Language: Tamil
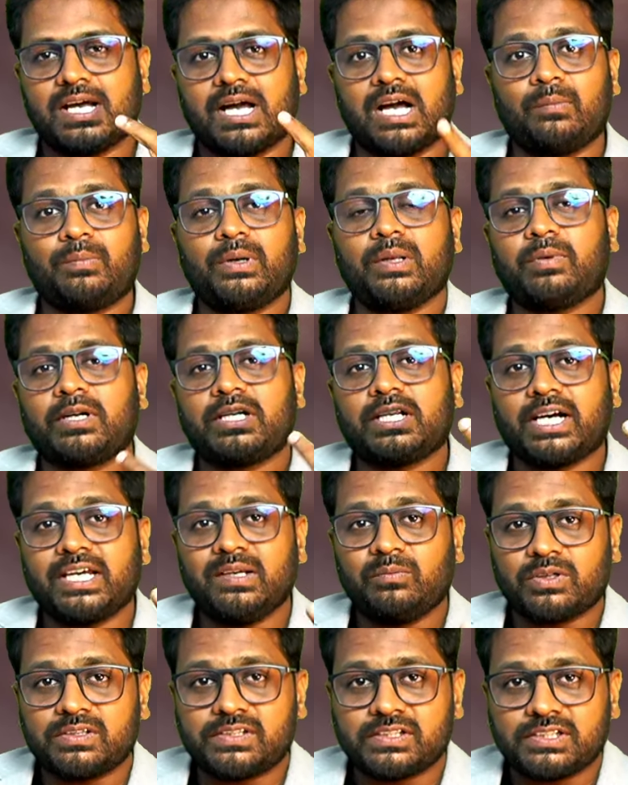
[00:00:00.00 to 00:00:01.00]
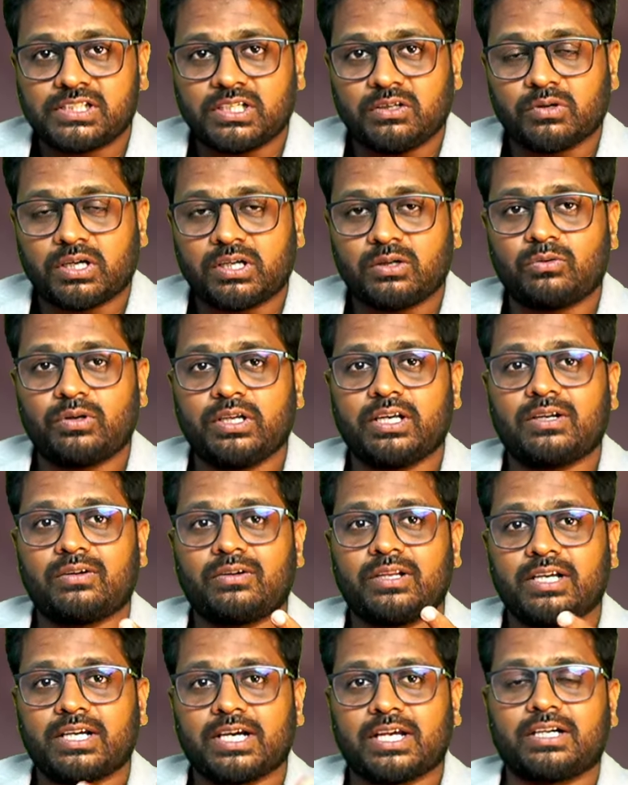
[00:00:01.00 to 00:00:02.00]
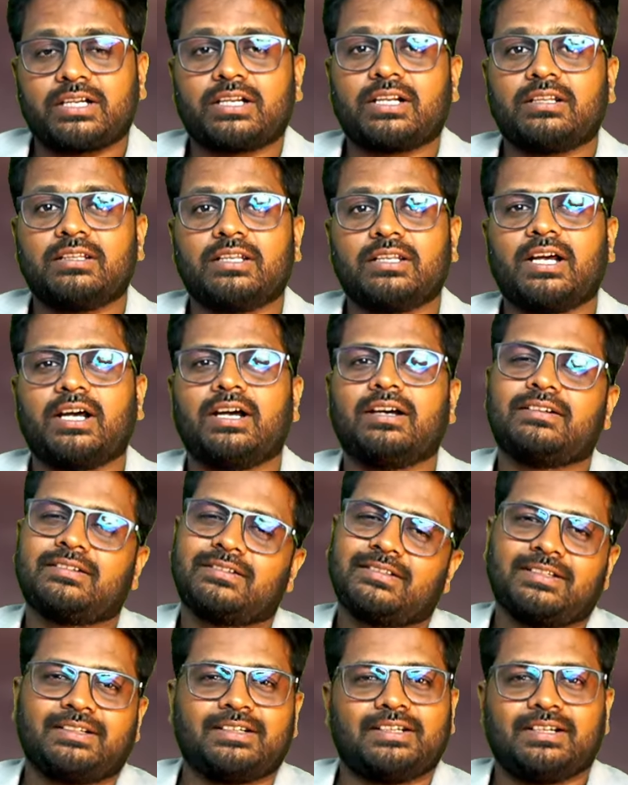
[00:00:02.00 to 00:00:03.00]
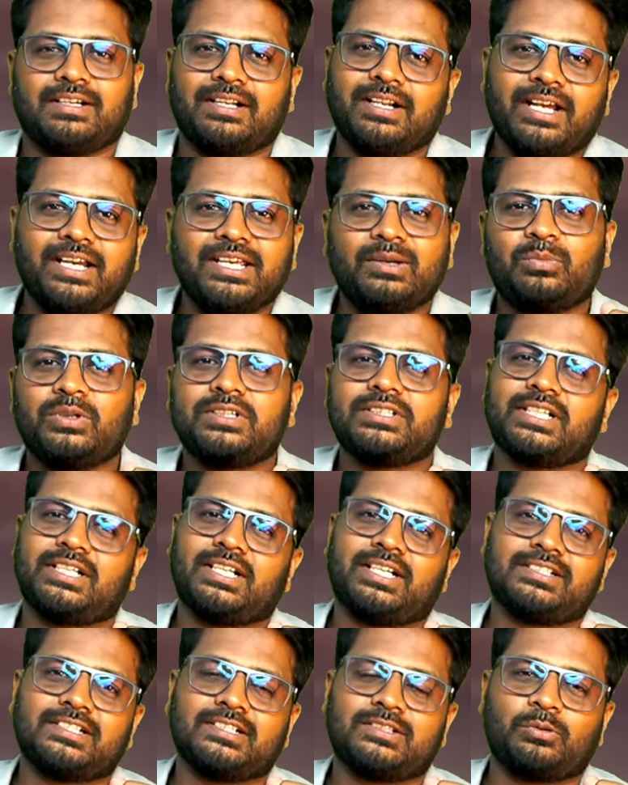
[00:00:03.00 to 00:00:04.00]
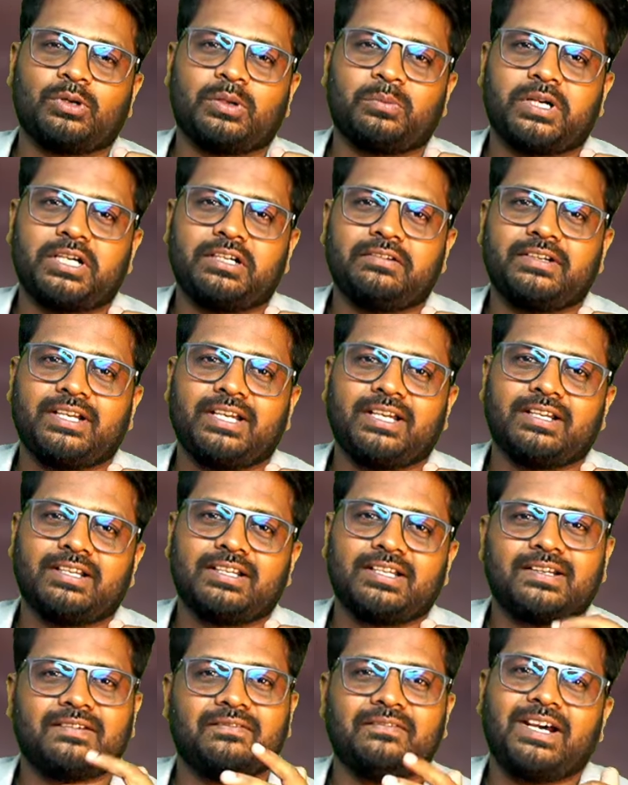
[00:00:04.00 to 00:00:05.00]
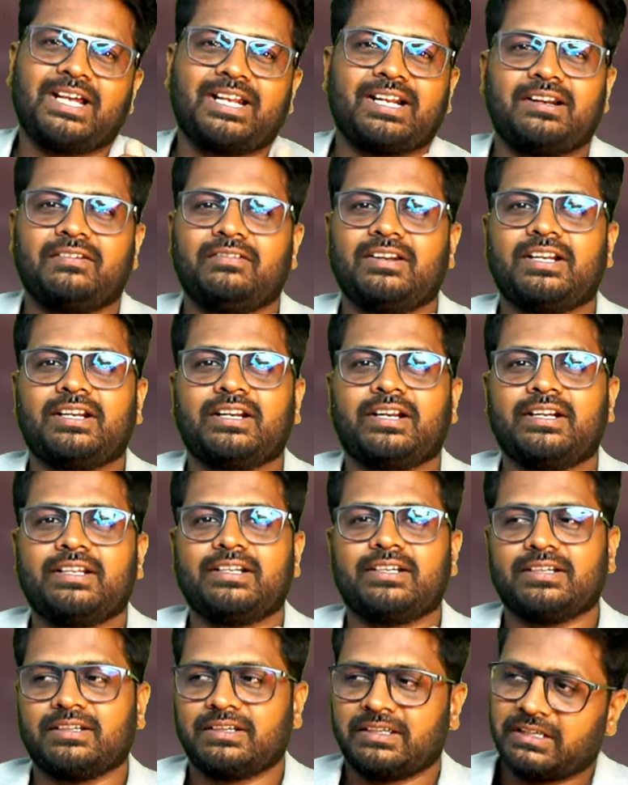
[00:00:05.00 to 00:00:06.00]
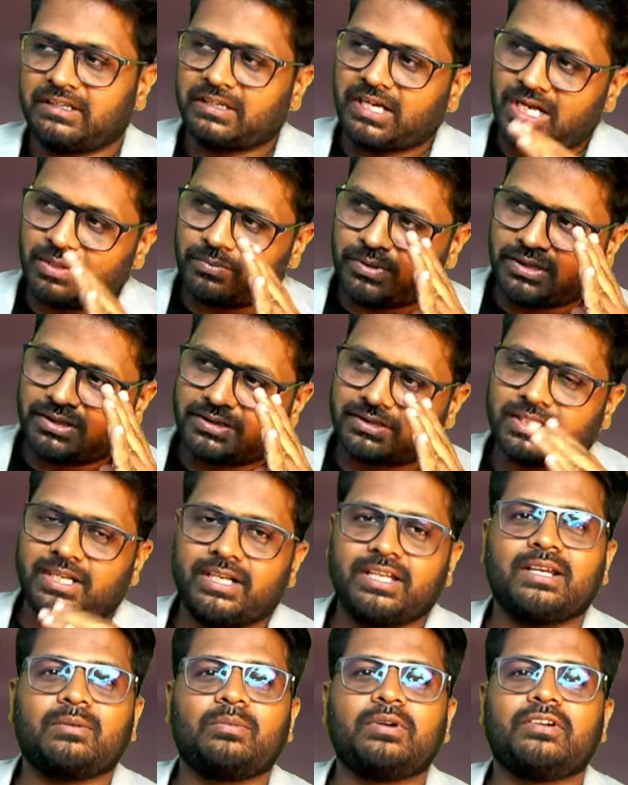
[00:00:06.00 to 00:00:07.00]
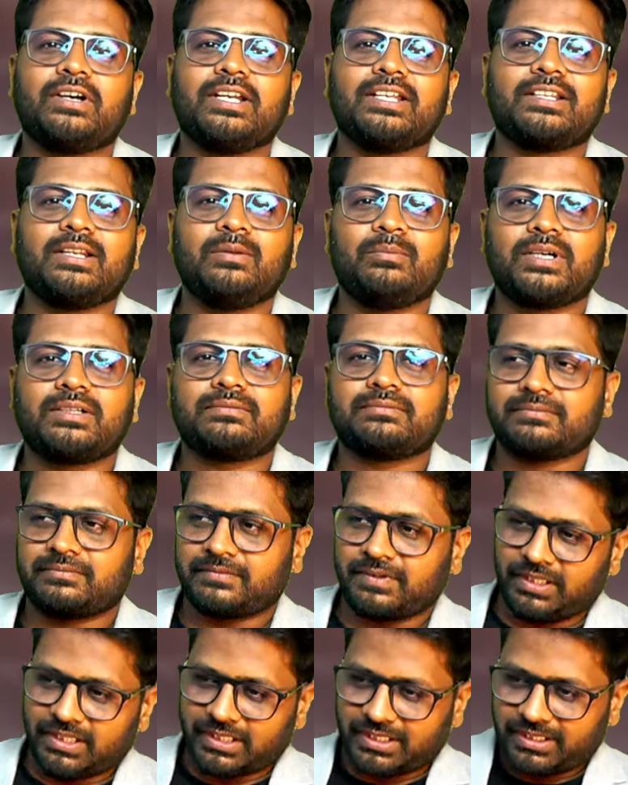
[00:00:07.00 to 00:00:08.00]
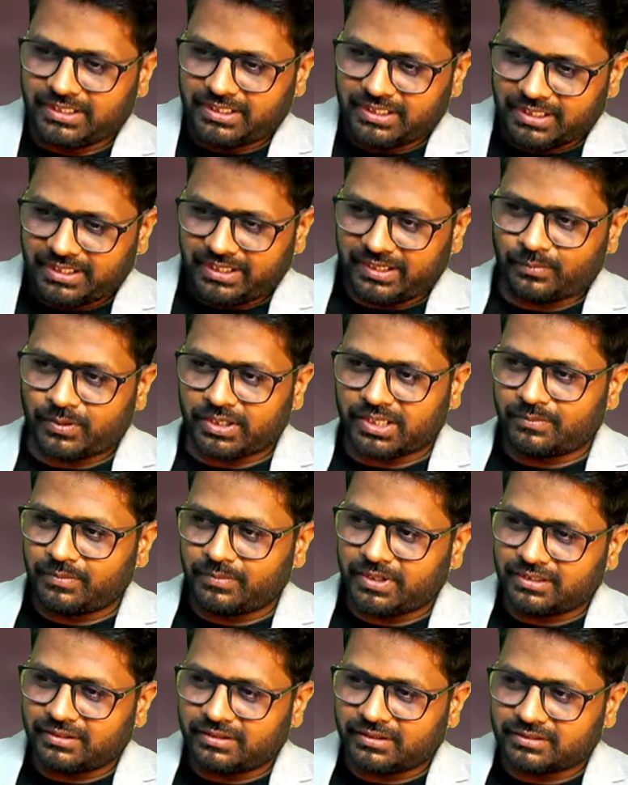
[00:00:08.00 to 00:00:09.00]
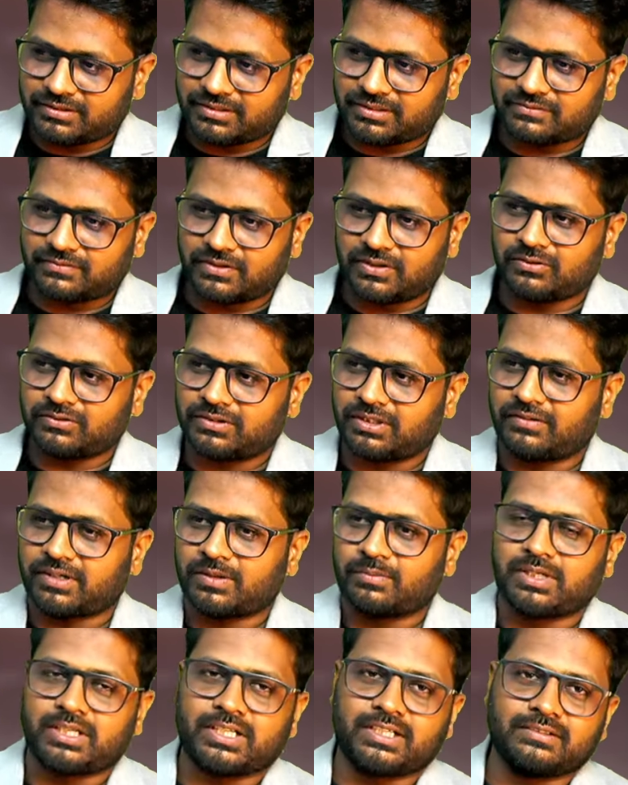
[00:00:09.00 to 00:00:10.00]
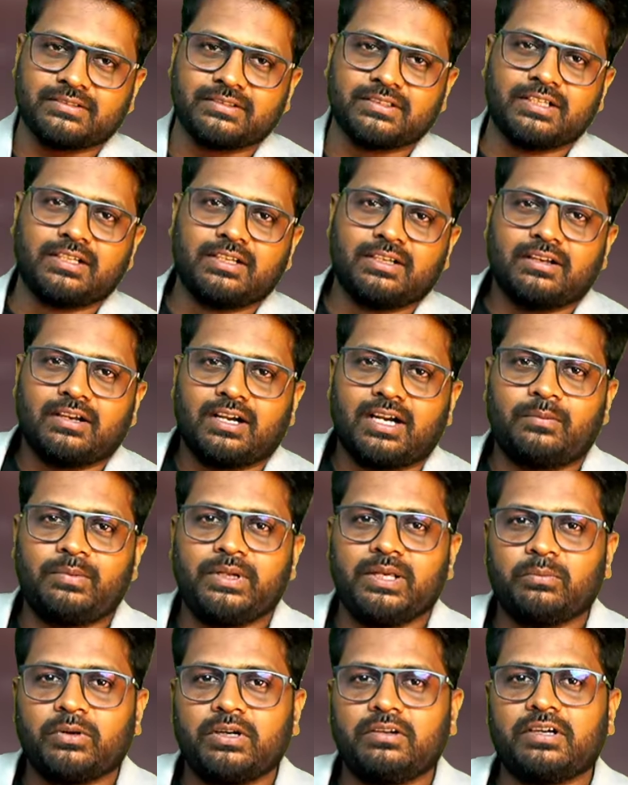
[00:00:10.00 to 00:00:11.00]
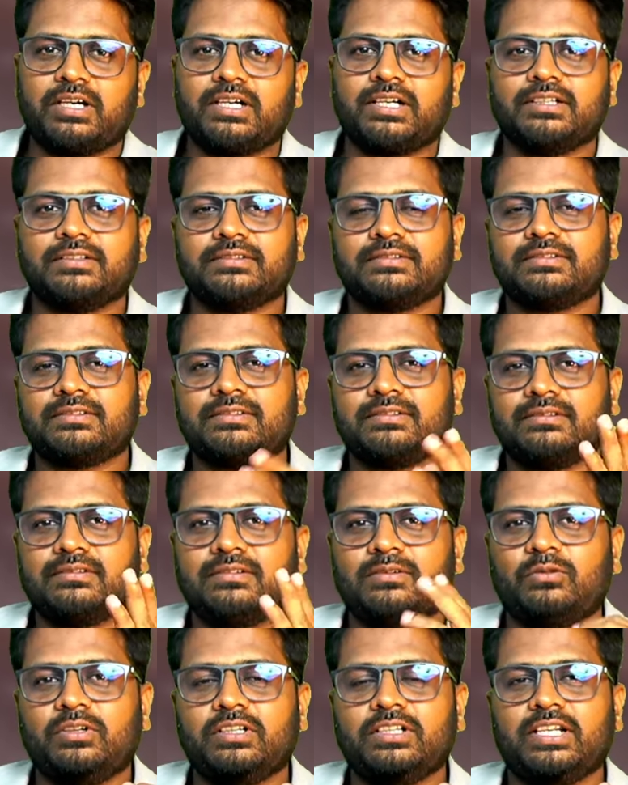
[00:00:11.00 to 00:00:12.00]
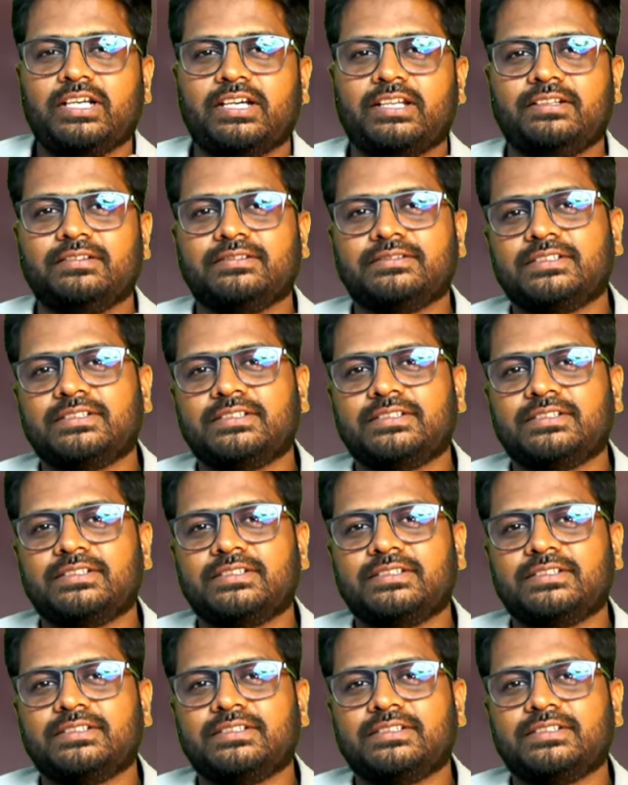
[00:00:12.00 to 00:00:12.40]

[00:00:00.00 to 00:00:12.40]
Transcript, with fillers: அப்படிப்பட்ட ஹைப்பர் சென்சிட்டிவாக இருக்கக்கூடிய என்னுடைய கேரக்டராக இருந்தால் நான் எப்படி சார் நாசிஸ் கூட மாட்டுவேன் வேறு லெவலில் நான் அப்படியே தனியாக போயிடுவாங்க தெரியுமா என் ஏரியா பக்கமே அந்த நாசஸ் ஃபெலோஸ்லாம் வரமாட்டாங்க அப்படியே போயிடுவாங்க உங்களுக்கு தெரியாது